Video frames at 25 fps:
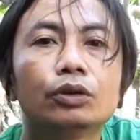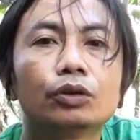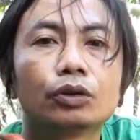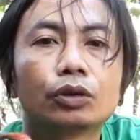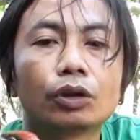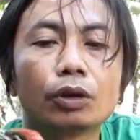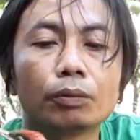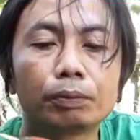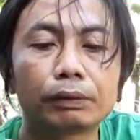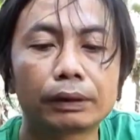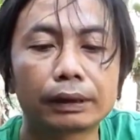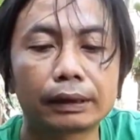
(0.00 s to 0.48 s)

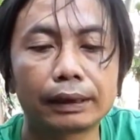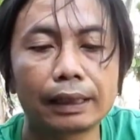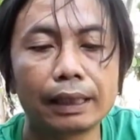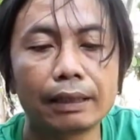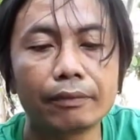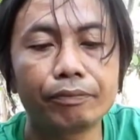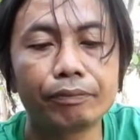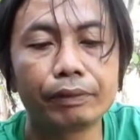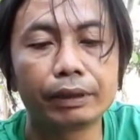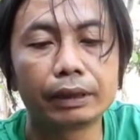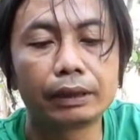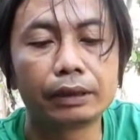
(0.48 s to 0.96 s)
Cukup
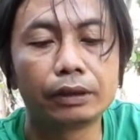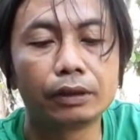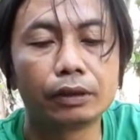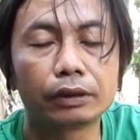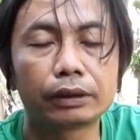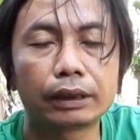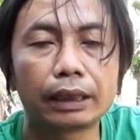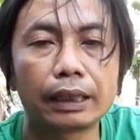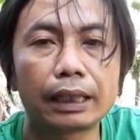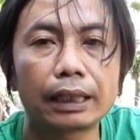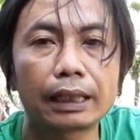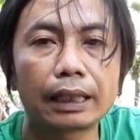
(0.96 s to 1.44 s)
sekian
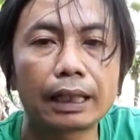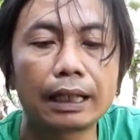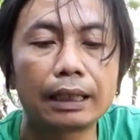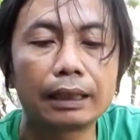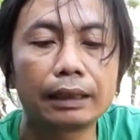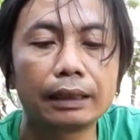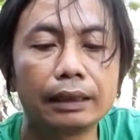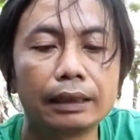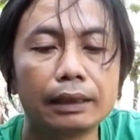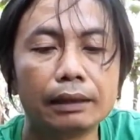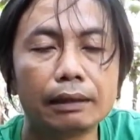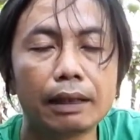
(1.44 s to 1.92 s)
video saya
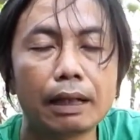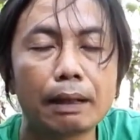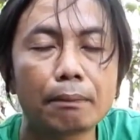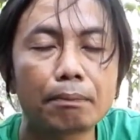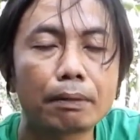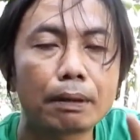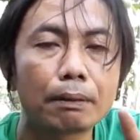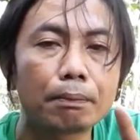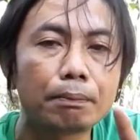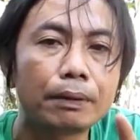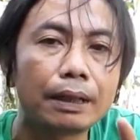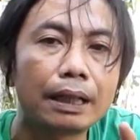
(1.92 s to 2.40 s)
kali ini.
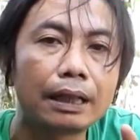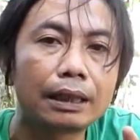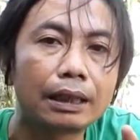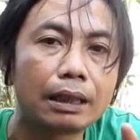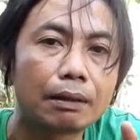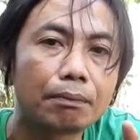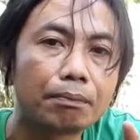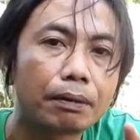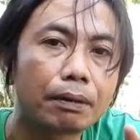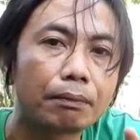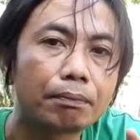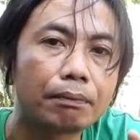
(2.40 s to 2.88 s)
Apabila
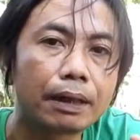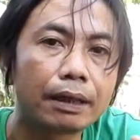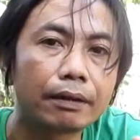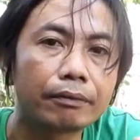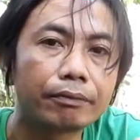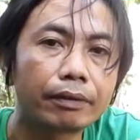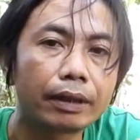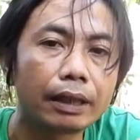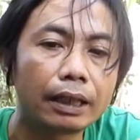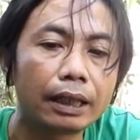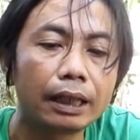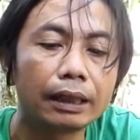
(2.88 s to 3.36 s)
ada
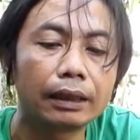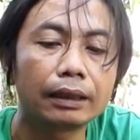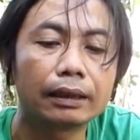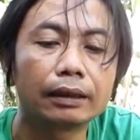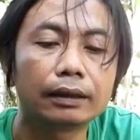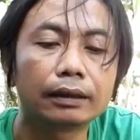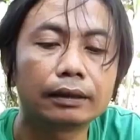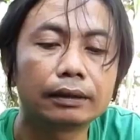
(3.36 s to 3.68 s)
bermanfaat,